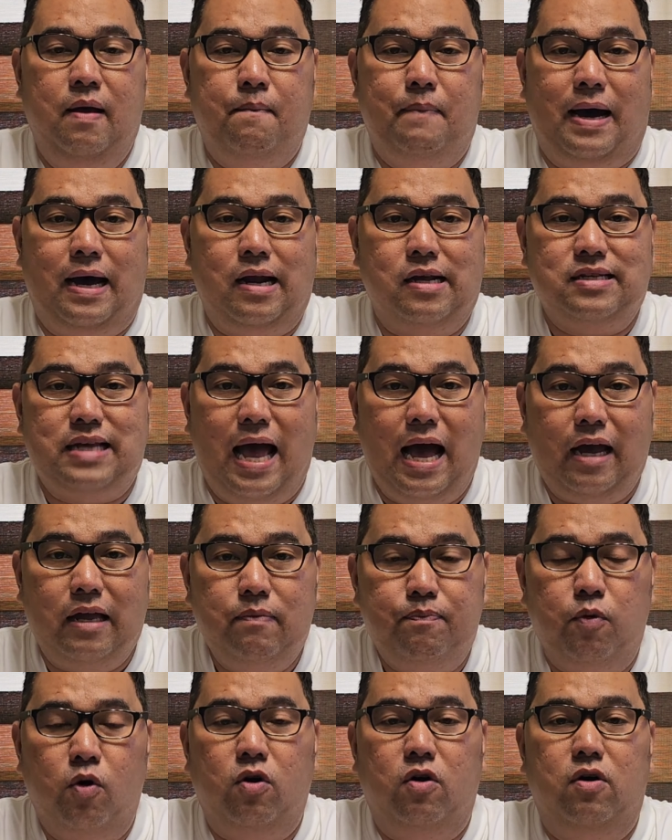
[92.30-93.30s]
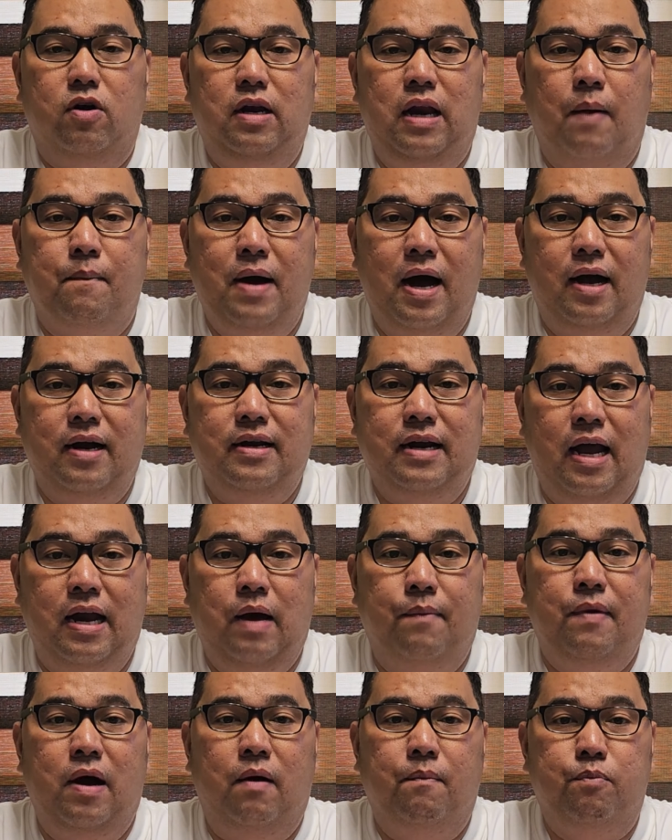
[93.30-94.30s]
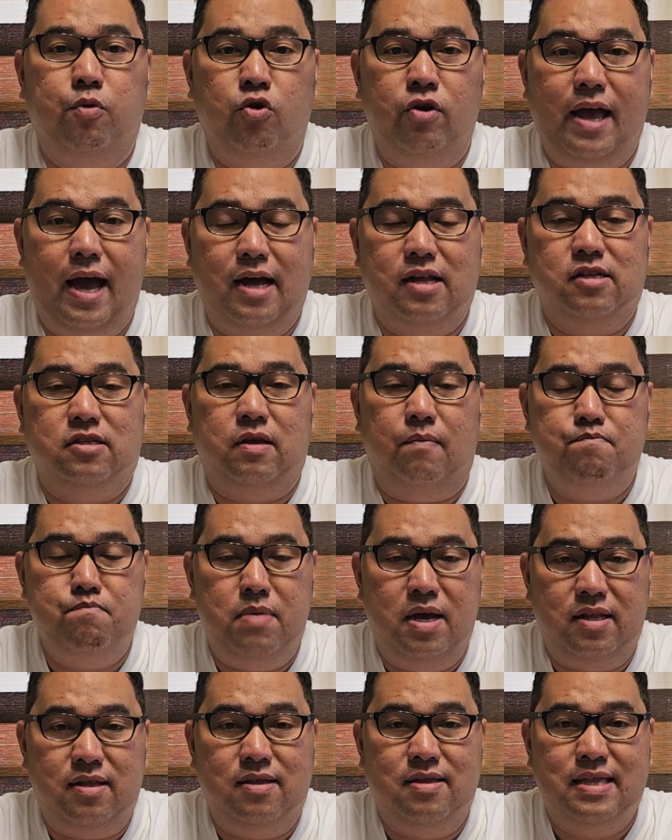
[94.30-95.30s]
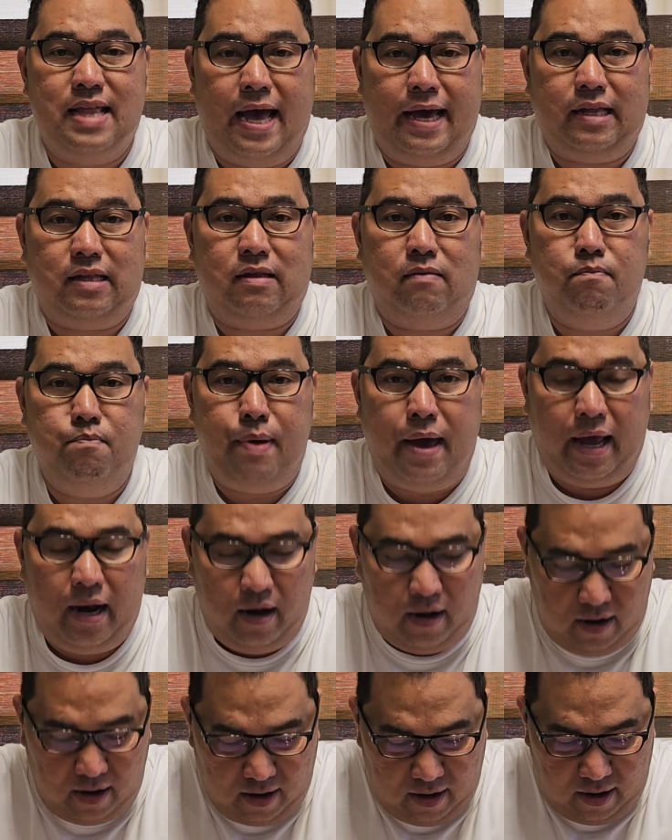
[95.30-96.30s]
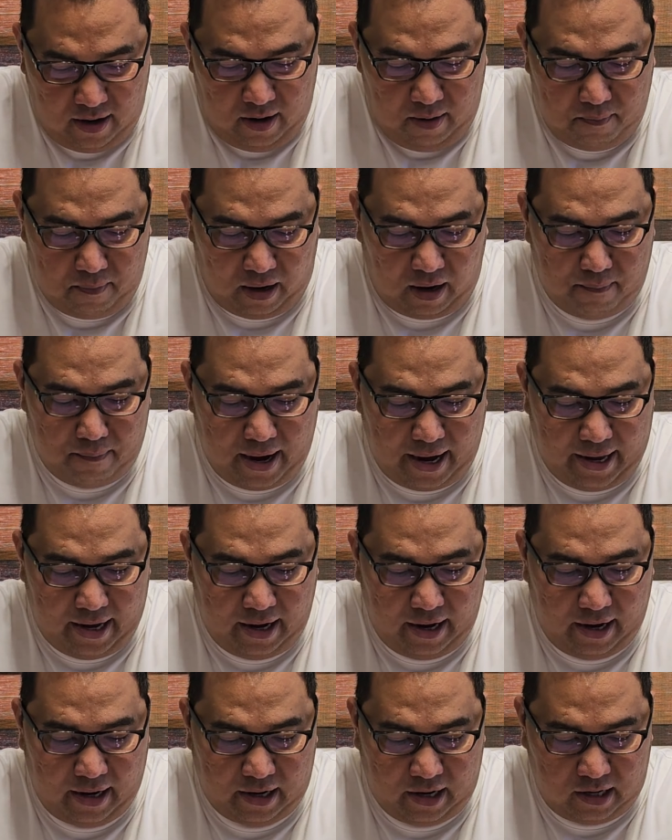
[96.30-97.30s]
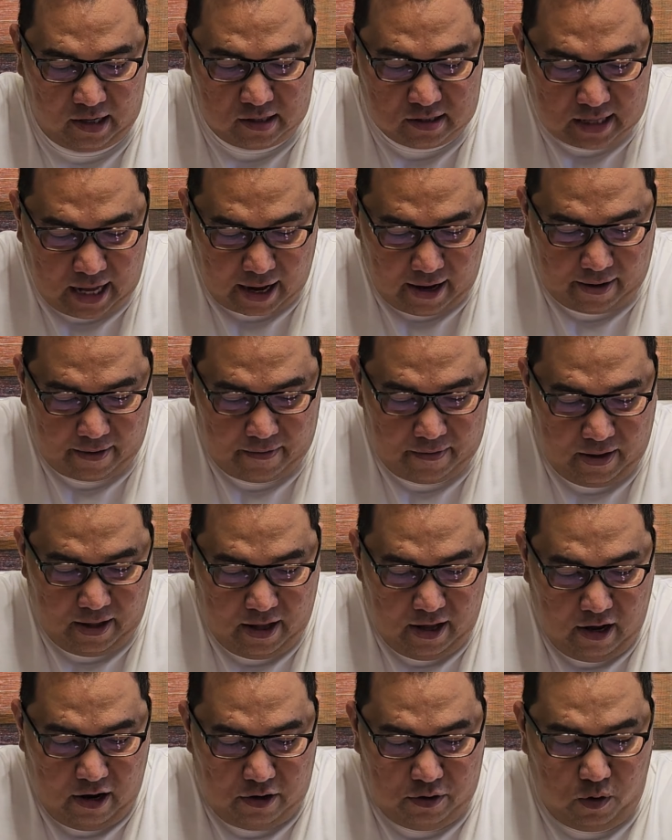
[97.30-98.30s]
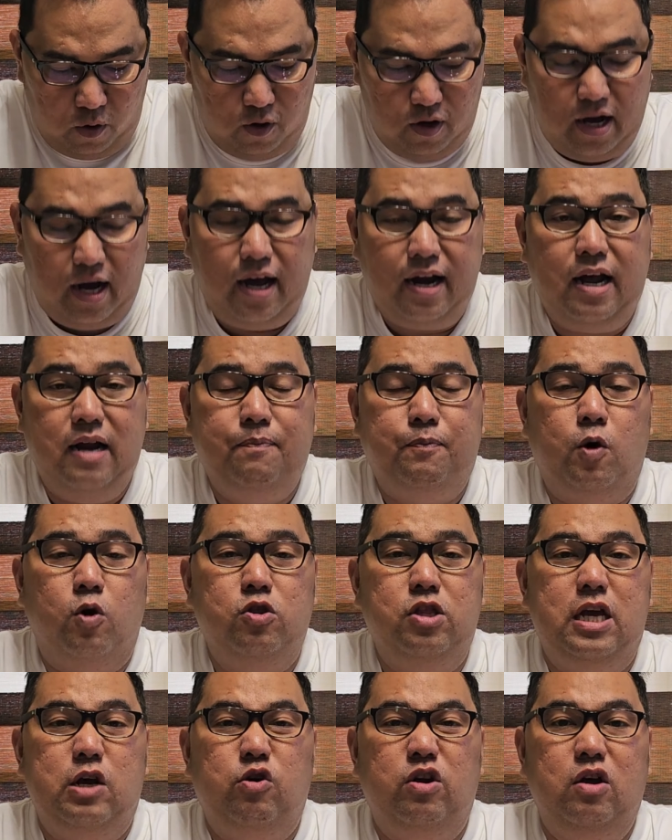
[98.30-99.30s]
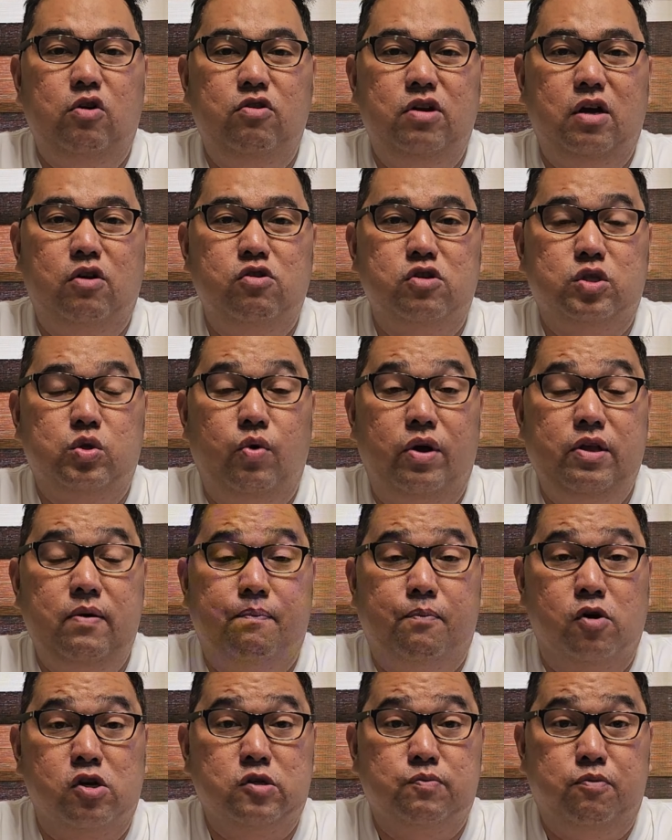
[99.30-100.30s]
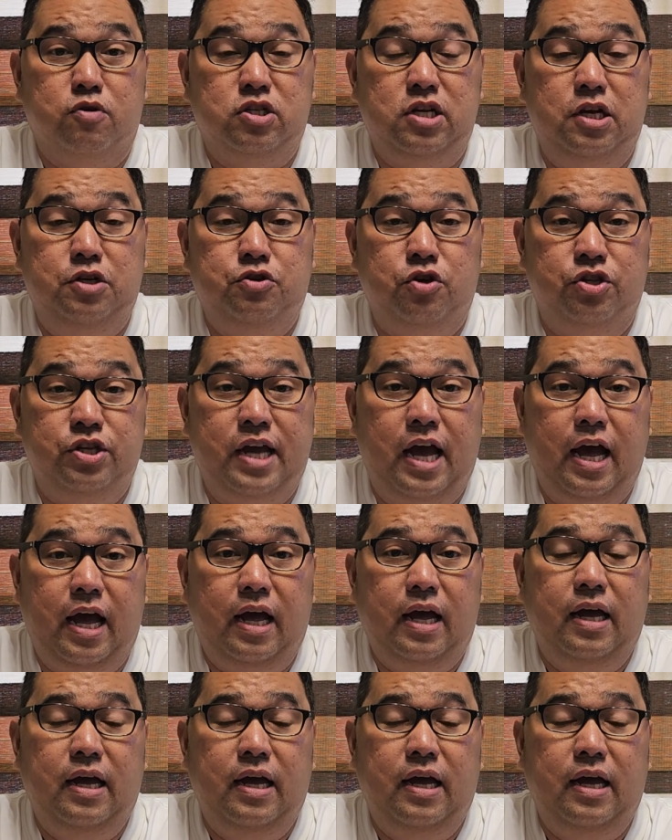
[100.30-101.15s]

Para sa akin po, lamang na lamang po yan, si Midnight Bell, mga bayang karerista. Nung nakaraan po, hindi ko lang nagustuhan yung post position niya.